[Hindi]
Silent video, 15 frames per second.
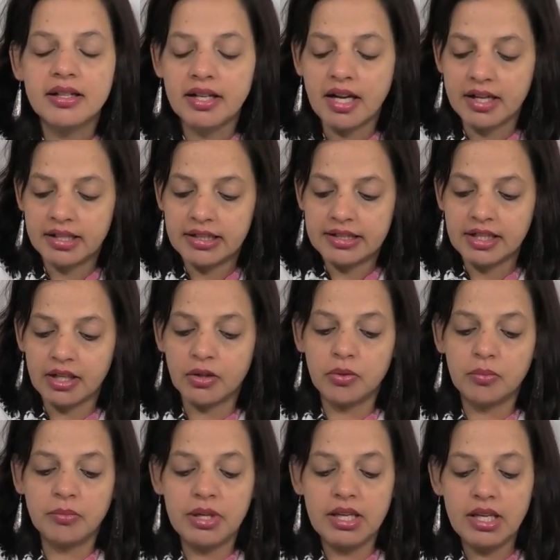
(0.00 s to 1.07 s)
कायरल
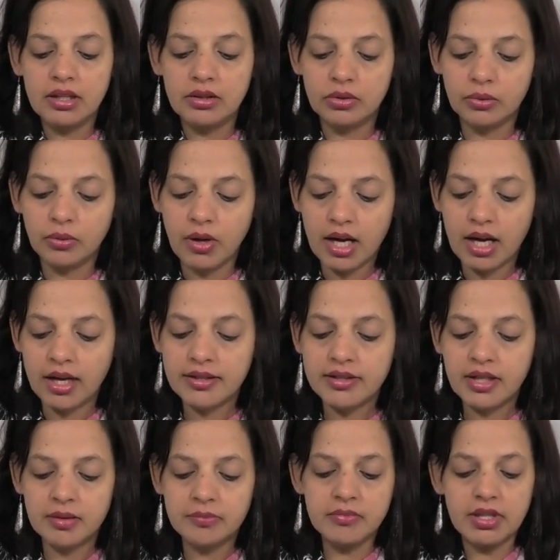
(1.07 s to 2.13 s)
टेरो में तो
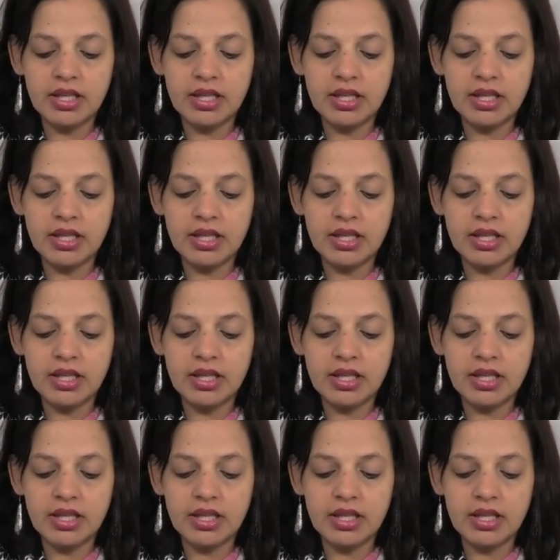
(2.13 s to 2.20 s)
आज हम